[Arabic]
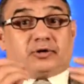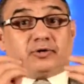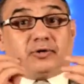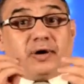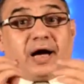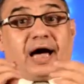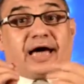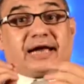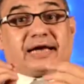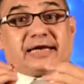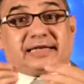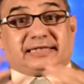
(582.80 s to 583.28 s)
انه
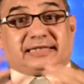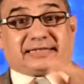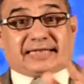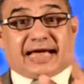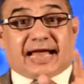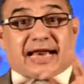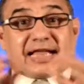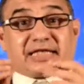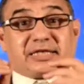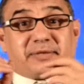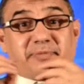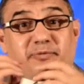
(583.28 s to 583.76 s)
حريص
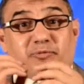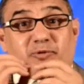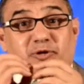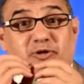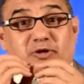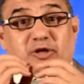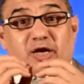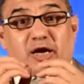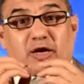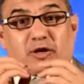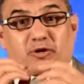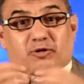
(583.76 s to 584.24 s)
على سب
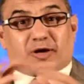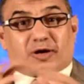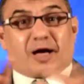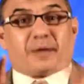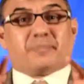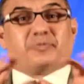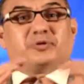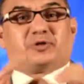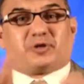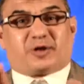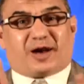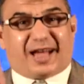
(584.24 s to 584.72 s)
يوصل
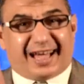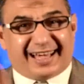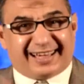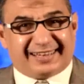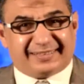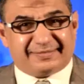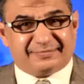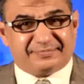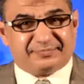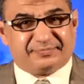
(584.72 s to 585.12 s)
الركاب بسرعه